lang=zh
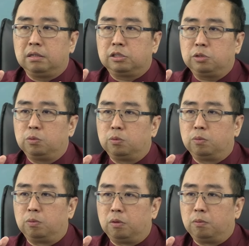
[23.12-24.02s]
是
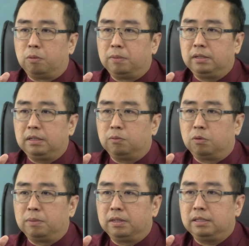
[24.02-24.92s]
我我们
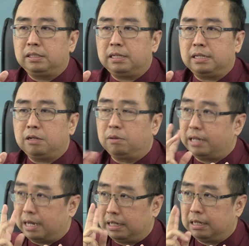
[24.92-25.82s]
我们现在有
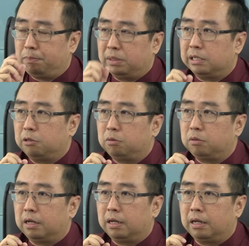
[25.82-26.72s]
两个比较
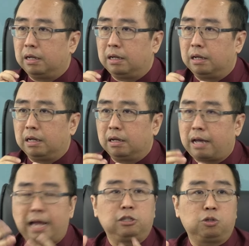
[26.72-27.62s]
呃呃
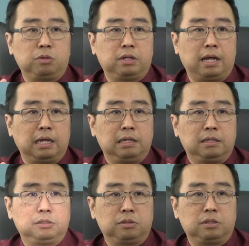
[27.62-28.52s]
看中的，啦，
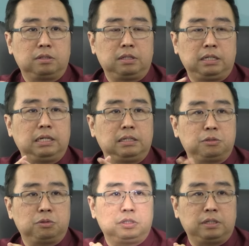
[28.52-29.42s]
就是第一
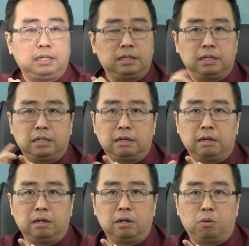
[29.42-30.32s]
就是那个
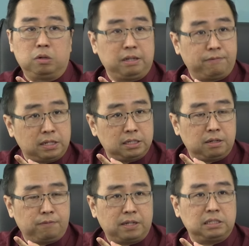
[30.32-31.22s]
啊火箭发射
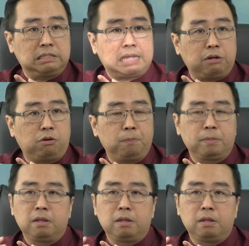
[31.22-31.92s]
发射站哦，